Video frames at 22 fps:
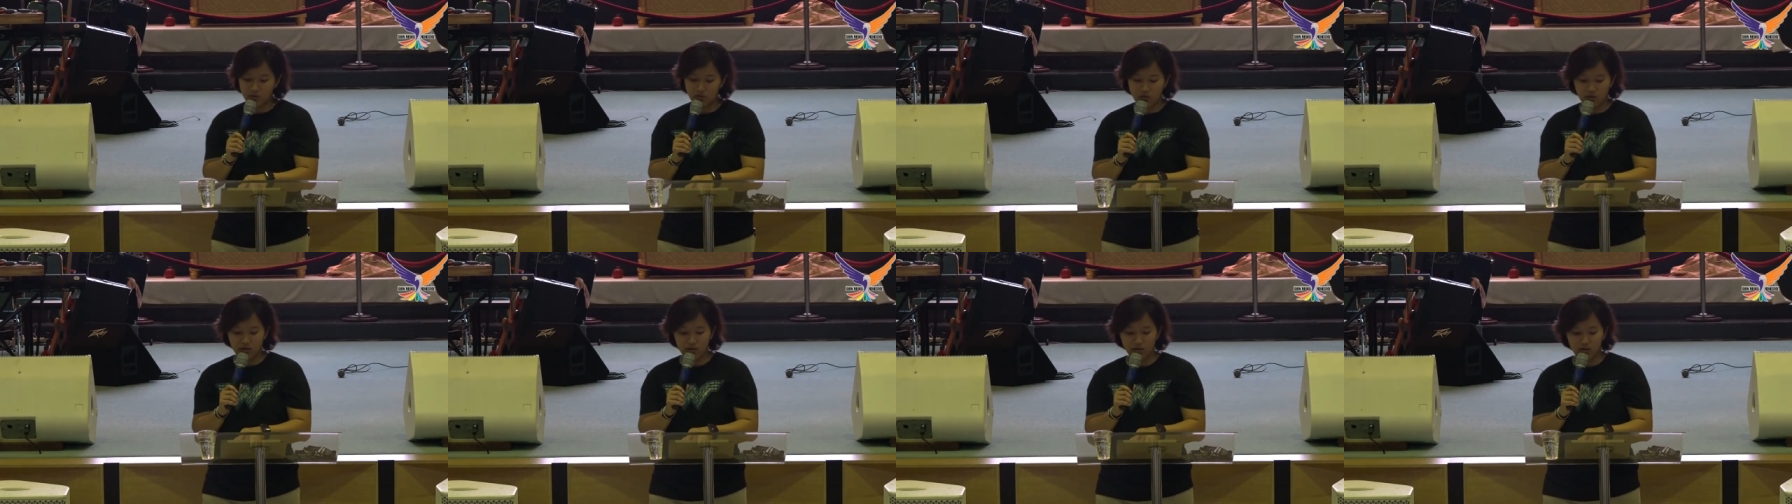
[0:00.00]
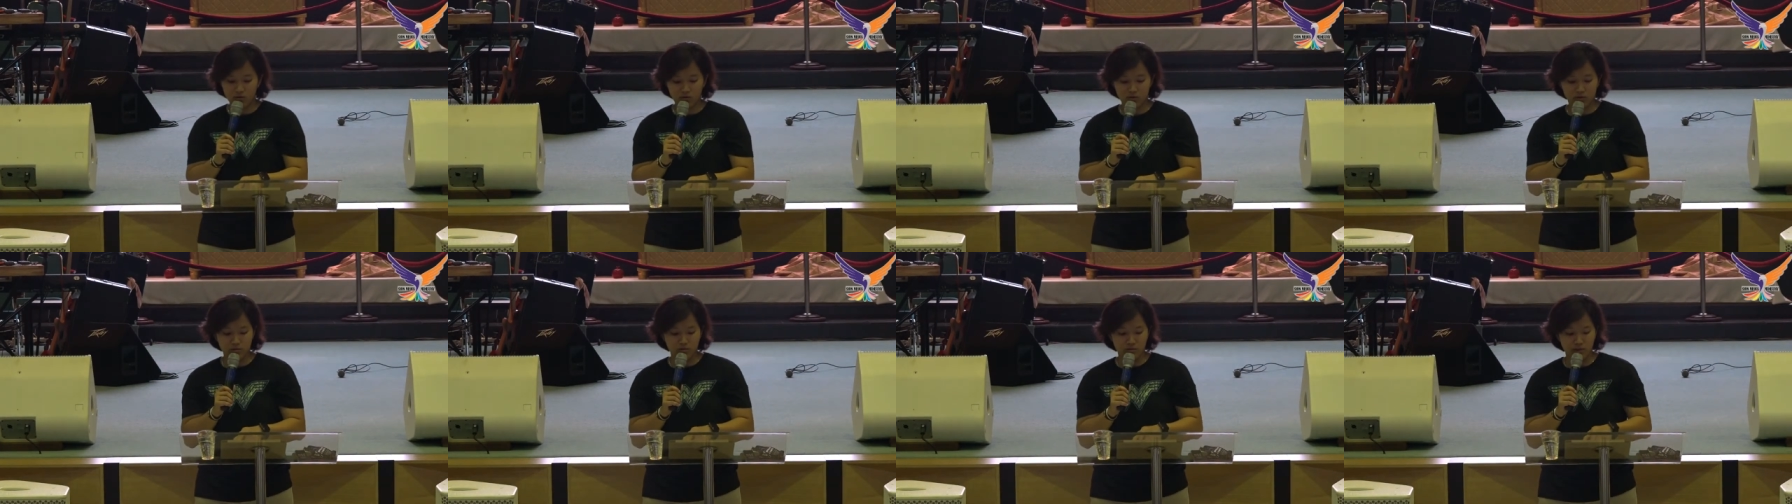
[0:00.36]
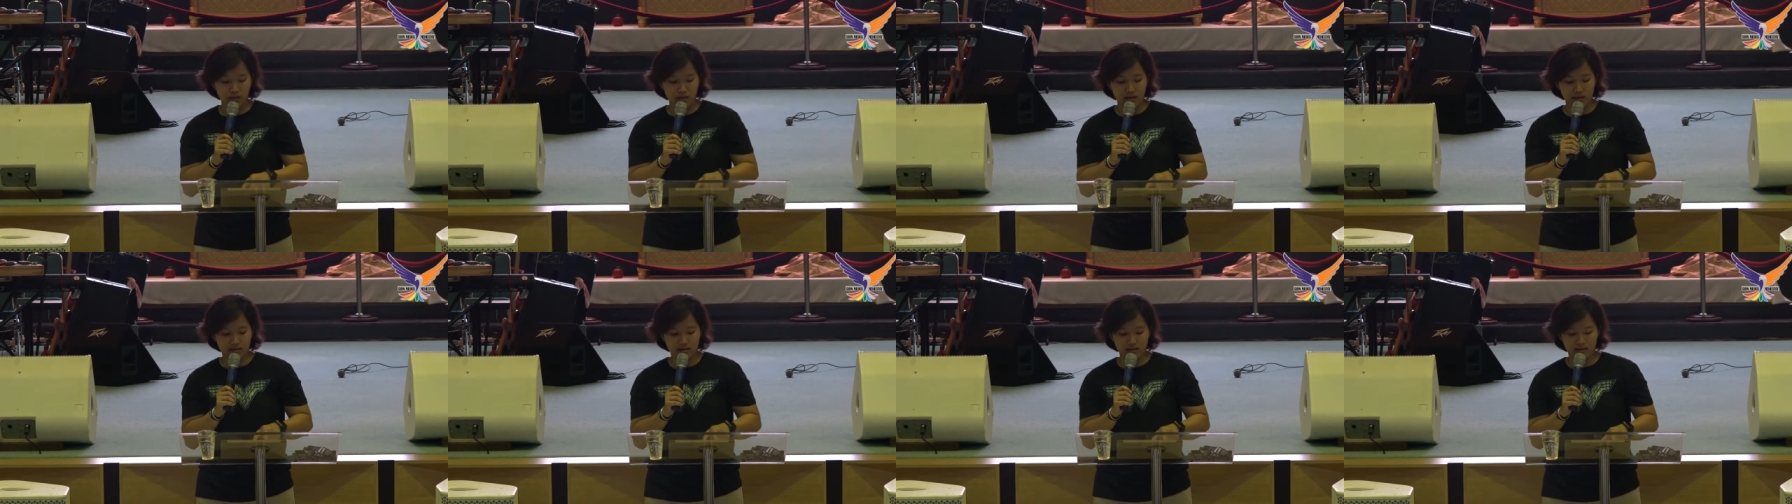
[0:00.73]
Korintus
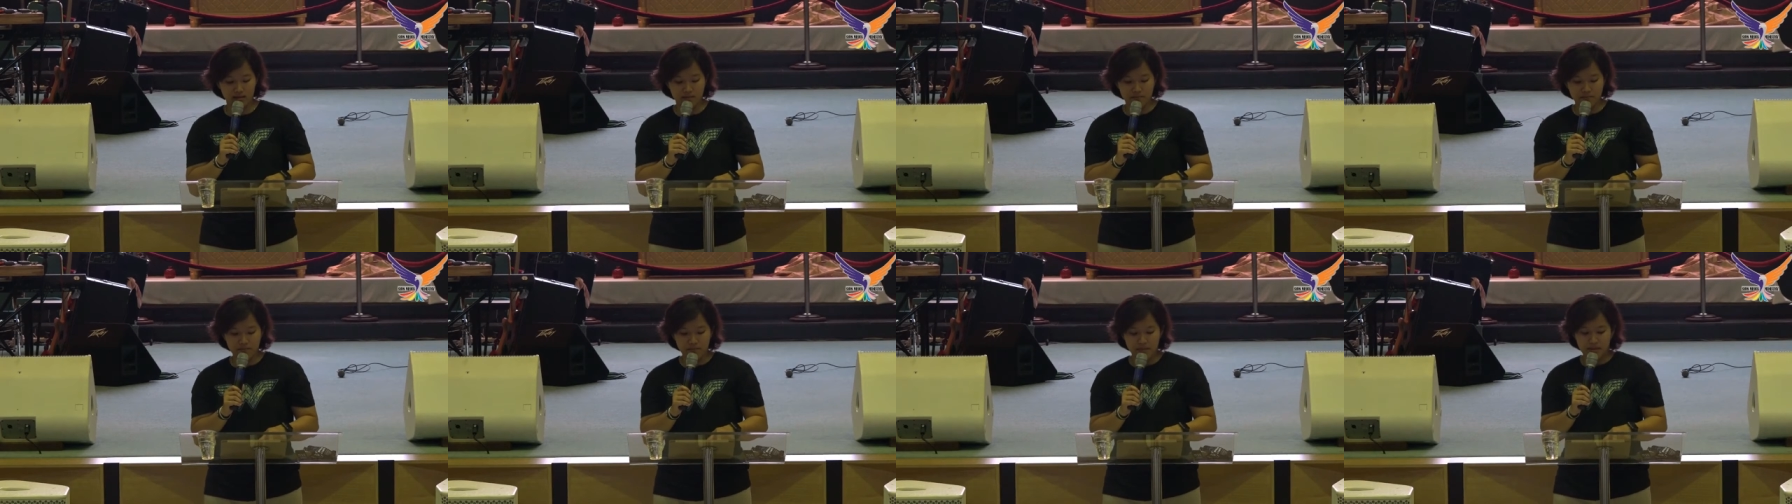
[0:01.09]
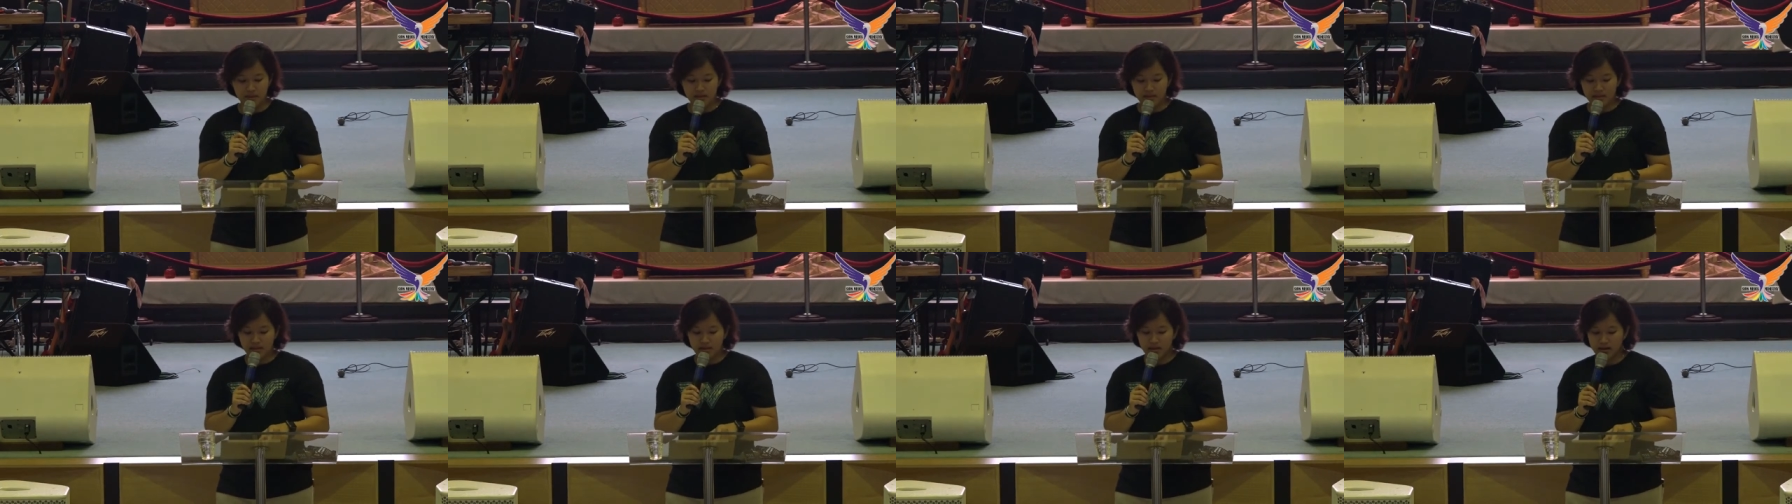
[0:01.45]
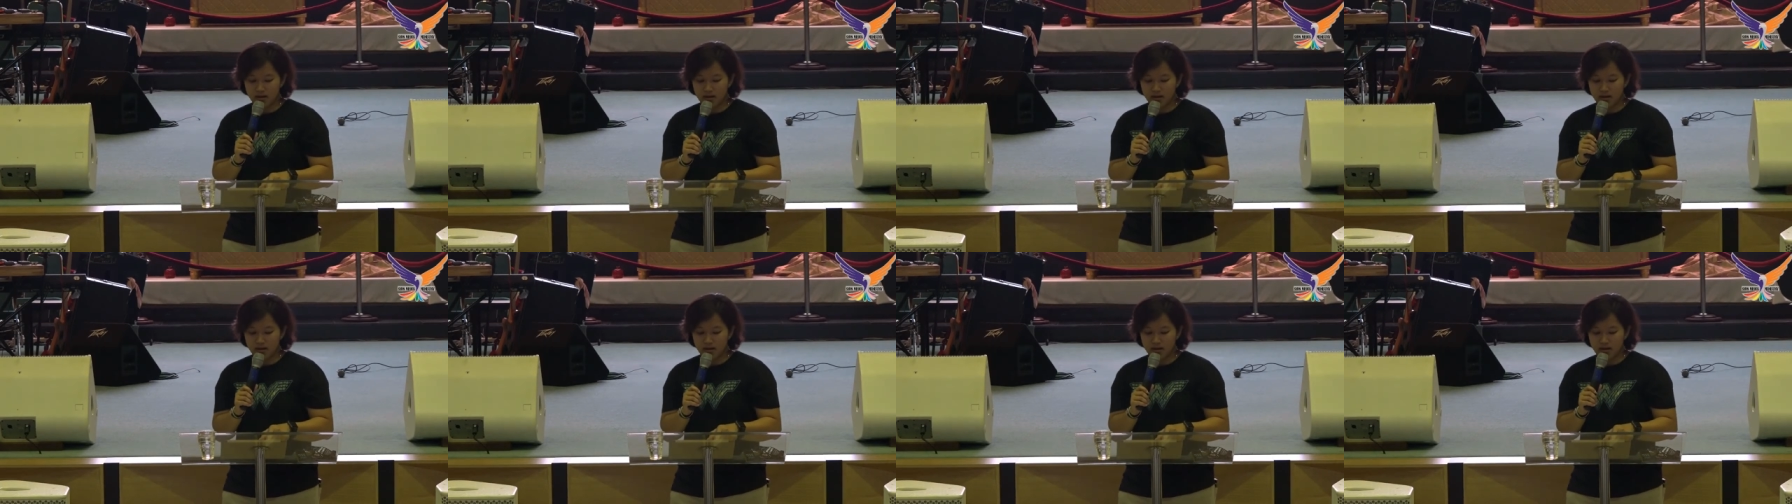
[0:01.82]
9